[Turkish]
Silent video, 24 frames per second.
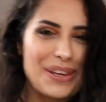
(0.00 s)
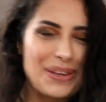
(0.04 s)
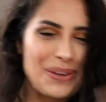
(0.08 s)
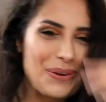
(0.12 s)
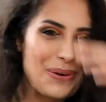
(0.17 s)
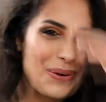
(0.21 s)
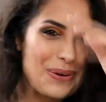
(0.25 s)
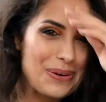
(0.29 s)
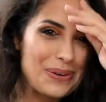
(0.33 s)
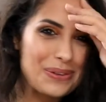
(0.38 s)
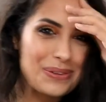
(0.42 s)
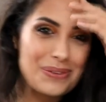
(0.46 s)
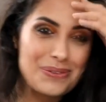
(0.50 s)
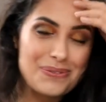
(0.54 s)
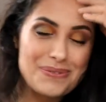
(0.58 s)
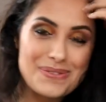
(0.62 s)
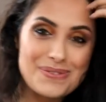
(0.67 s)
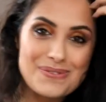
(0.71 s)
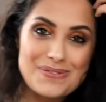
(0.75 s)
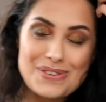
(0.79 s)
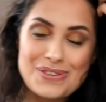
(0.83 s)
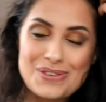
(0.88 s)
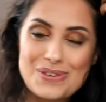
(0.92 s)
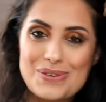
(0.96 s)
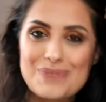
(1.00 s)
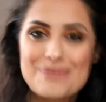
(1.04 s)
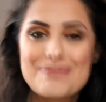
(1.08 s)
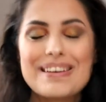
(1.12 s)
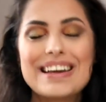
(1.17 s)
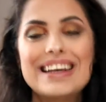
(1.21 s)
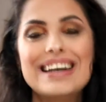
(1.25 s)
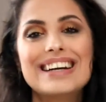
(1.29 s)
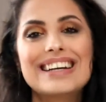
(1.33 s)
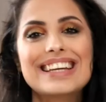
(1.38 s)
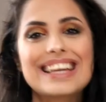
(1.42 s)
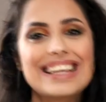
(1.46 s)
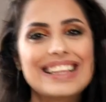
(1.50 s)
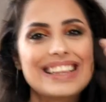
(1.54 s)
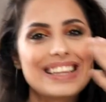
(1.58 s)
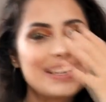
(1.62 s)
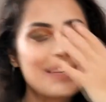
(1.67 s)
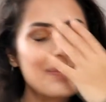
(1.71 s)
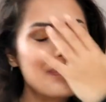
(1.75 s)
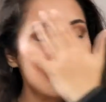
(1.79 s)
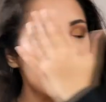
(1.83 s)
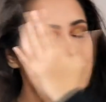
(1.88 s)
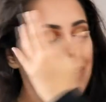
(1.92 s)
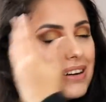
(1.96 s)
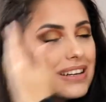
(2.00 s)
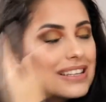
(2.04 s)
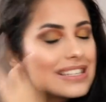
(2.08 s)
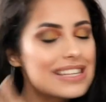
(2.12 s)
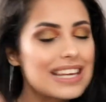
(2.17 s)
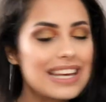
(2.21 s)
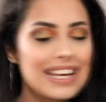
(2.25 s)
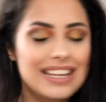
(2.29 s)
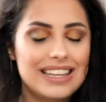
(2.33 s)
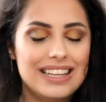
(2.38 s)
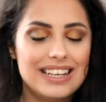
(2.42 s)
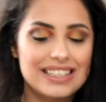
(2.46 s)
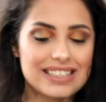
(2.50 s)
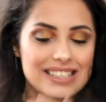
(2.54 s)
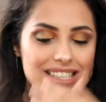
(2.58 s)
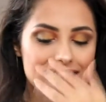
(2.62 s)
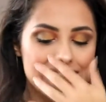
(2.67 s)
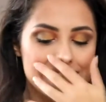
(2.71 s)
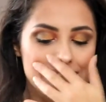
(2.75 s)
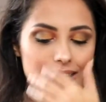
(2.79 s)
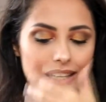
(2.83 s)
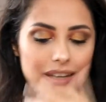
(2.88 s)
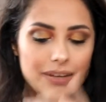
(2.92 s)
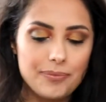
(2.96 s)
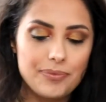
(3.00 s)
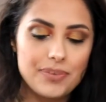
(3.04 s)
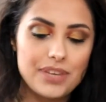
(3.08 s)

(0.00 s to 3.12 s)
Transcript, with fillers: gördüğümüz ve çok merak ettiğim bir maskeydi aslında.